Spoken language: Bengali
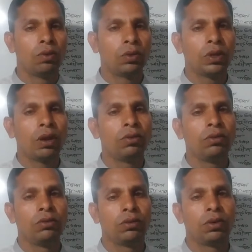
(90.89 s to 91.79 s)
উইদাউট
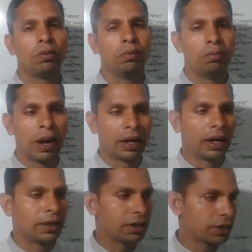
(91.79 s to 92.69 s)

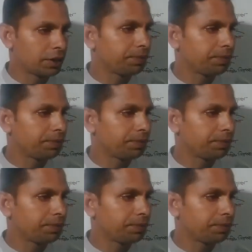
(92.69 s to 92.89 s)
বাংলাদেশ